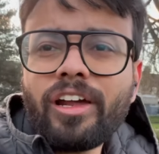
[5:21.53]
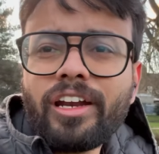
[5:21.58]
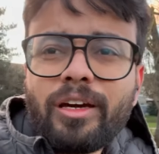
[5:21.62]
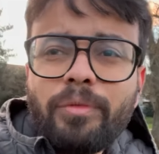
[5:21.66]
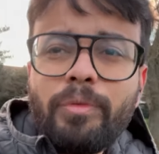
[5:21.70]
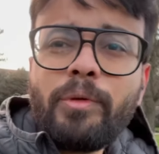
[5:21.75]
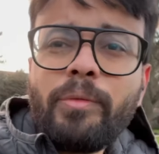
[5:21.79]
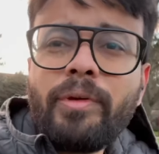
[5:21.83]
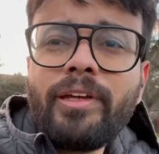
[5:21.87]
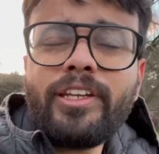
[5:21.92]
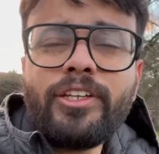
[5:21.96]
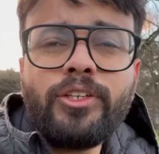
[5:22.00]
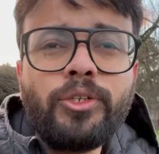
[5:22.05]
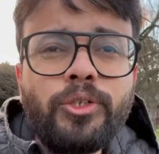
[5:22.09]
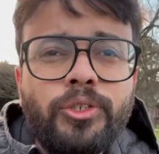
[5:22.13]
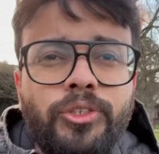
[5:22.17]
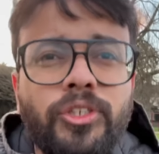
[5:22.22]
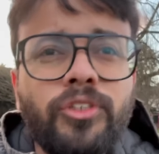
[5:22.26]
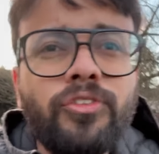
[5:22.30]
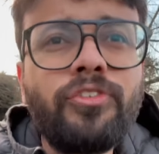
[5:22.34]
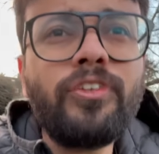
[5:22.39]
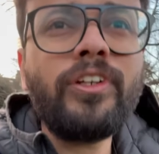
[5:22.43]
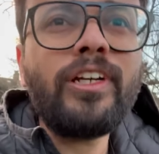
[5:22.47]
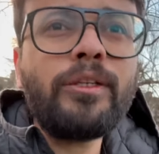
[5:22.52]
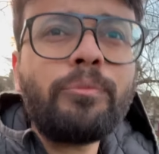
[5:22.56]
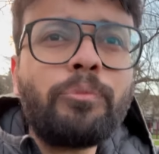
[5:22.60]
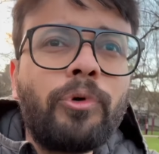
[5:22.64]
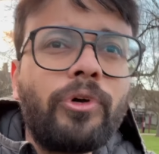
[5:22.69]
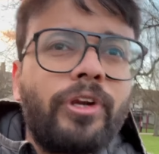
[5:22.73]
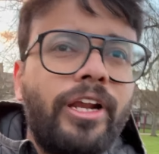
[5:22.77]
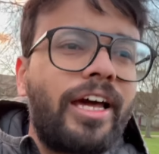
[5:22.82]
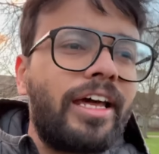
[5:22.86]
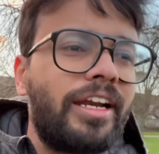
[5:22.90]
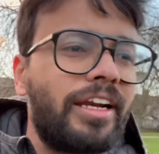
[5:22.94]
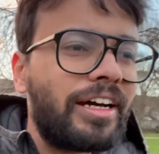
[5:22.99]
और अभी मेरी यूट्यूब फीड
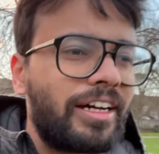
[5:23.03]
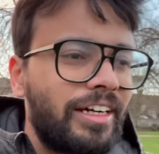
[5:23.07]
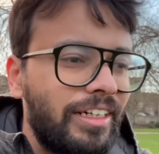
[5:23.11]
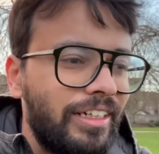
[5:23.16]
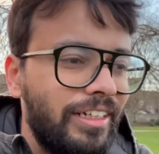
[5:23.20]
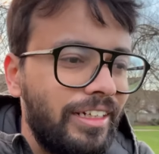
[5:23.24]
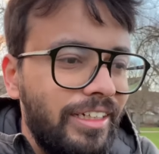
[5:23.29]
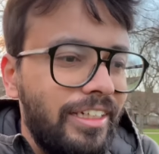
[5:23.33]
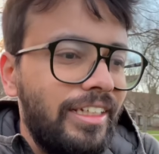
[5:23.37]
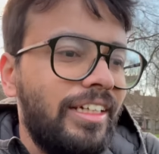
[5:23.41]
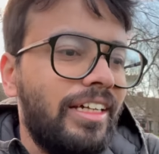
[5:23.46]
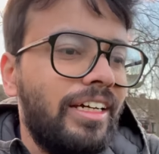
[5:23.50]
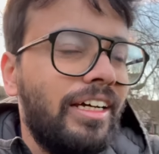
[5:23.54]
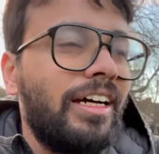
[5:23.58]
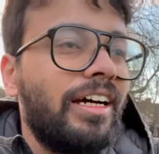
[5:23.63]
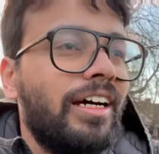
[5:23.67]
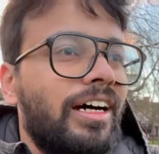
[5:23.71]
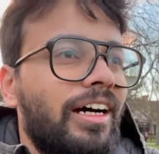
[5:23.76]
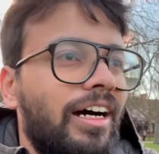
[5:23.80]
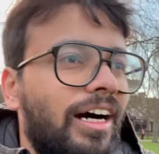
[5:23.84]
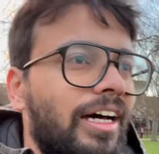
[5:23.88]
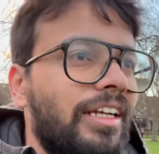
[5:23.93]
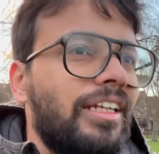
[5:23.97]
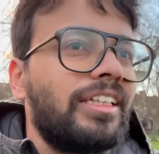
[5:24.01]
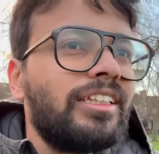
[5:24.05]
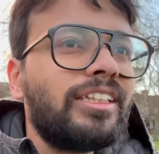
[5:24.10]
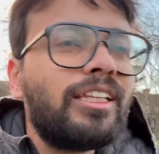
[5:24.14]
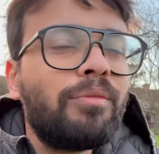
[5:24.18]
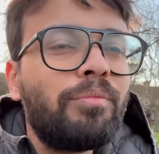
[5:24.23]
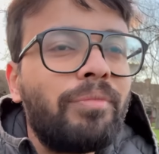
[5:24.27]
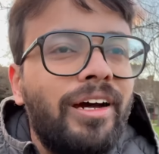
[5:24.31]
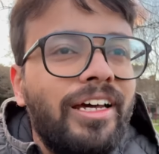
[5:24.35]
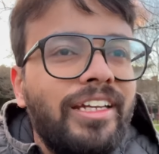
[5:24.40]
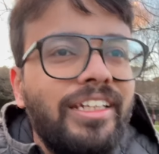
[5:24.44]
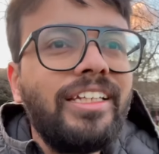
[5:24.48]
पूरा है ना अनंत
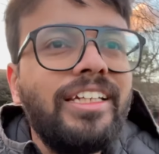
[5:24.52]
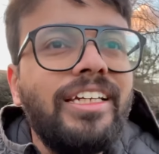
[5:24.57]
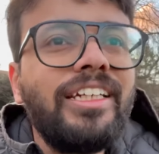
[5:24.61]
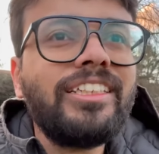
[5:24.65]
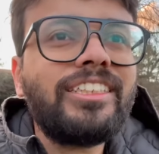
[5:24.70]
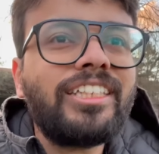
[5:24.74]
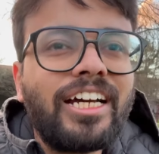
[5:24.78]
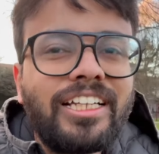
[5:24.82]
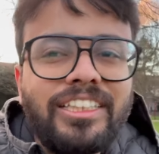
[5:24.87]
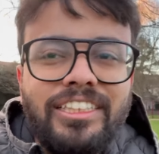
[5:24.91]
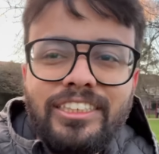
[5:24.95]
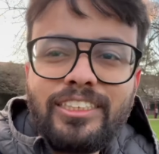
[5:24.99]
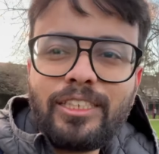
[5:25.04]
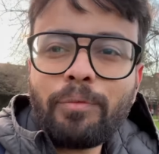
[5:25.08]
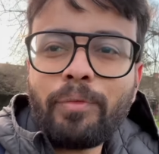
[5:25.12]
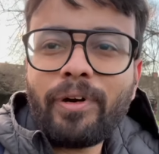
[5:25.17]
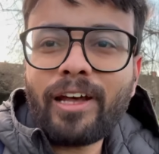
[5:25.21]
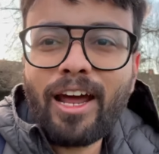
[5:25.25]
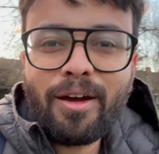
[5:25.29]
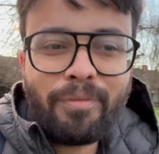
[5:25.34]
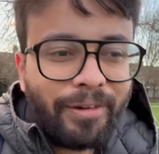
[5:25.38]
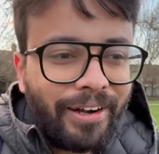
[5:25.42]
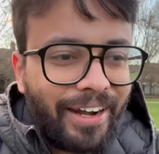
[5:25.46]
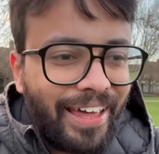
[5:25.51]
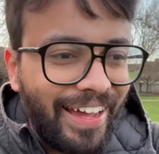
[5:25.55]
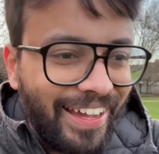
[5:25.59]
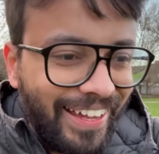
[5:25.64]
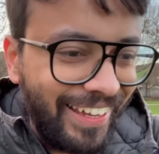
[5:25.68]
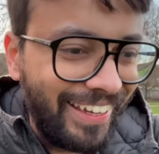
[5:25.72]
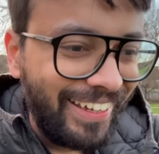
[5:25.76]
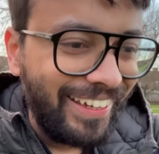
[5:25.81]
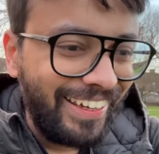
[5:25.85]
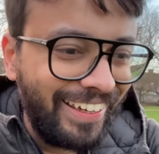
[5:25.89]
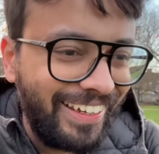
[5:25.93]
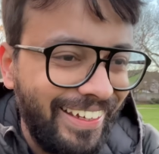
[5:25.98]
अंबानी की शादी से भरा पड़ा
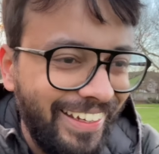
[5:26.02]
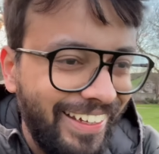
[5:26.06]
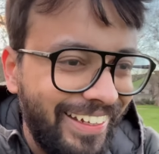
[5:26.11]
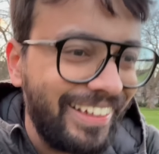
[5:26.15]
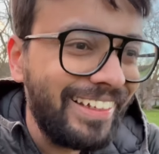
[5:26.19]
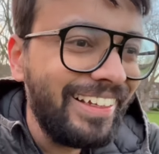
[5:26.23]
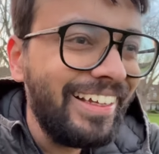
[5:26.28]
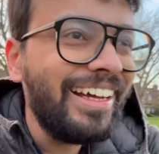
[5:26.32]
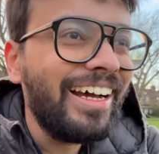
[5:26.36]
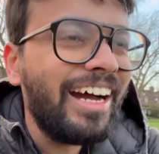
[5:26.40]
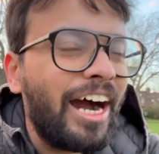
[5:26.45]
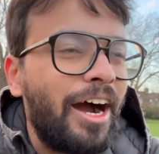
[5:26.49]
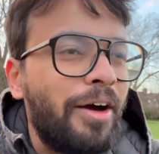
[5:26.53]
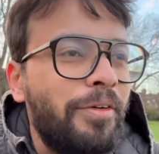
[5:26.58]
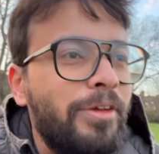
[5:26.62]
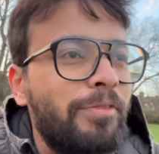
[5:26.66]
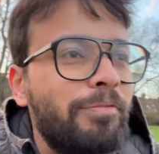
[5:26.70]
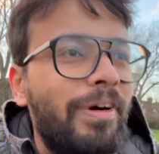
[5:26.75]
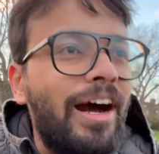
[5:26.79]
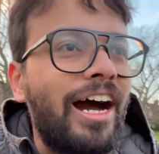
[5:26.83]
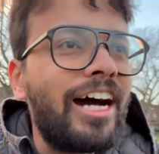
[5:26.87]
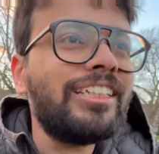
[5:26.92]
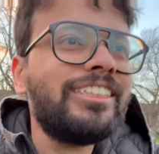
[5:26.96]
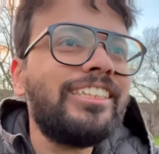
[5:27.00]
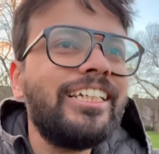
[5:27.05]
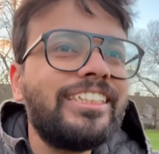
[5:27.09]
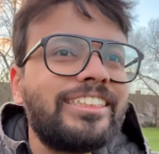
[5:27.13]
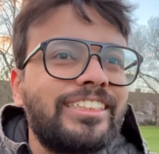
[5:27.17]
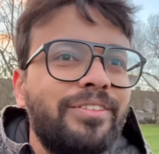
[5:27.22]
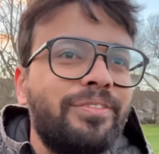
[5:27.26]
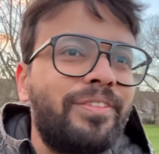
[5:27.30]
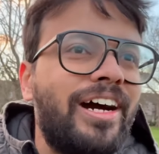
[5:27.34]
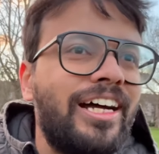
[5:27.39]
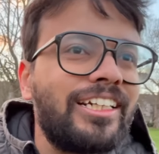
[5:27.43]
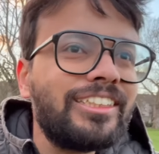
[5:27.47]
है अभी मार्च एक
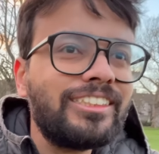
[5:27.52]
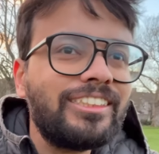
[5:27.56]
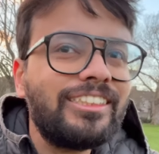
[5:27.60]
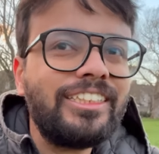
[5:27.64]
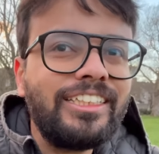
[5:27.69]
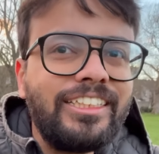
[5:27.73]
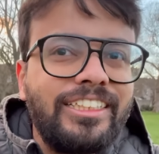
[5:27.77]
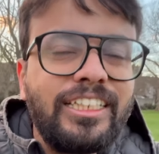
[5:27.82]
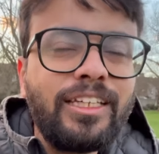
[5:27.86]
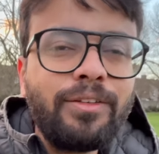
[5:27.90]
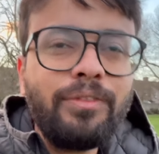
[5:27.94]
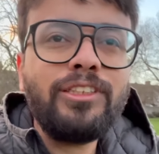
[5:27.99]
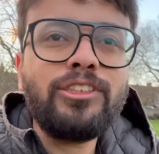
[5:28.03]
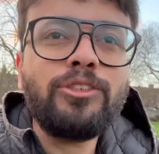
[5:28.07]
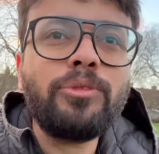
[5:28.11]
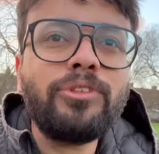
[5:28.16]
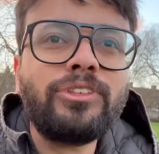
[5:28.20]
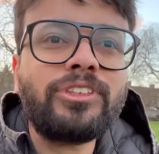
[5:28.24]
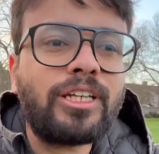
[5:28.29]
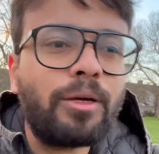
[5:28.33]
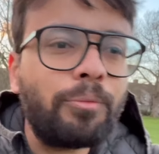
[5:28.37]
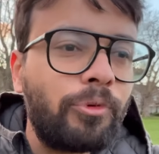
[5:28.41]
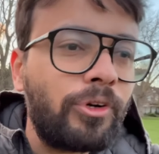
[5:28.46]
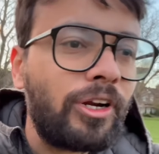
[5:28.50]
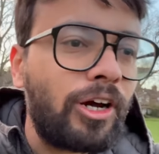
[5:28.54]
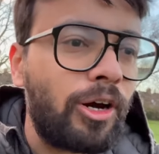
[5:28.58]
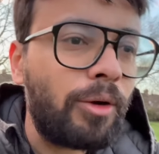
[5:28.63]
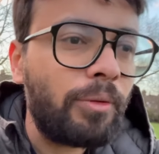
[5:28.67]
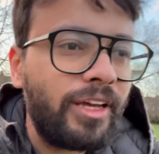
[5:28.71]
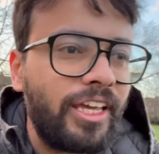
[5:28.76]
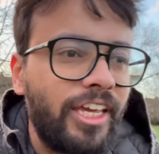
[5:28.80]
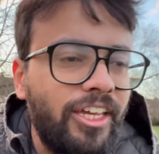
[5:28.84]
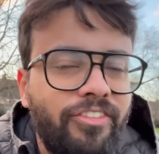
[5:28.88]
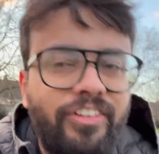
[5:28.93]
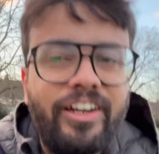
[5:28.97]
से मार्च तीन के बीच में उसका पूरा
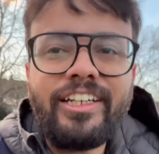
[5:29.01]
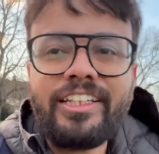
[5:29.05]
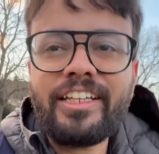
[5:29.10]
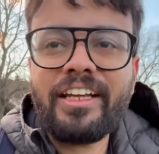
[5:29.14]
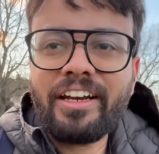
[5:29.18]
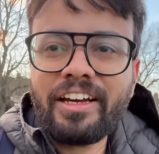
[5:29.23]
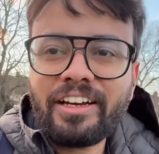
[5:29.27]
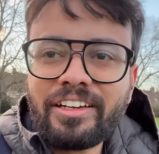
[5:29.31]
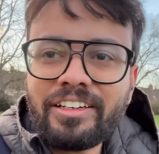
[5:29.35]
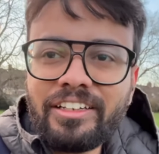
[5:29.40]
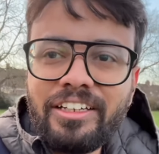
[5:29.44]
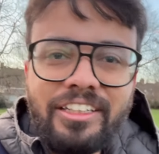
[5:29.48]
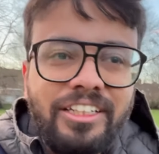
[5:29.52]
इवेंट है ना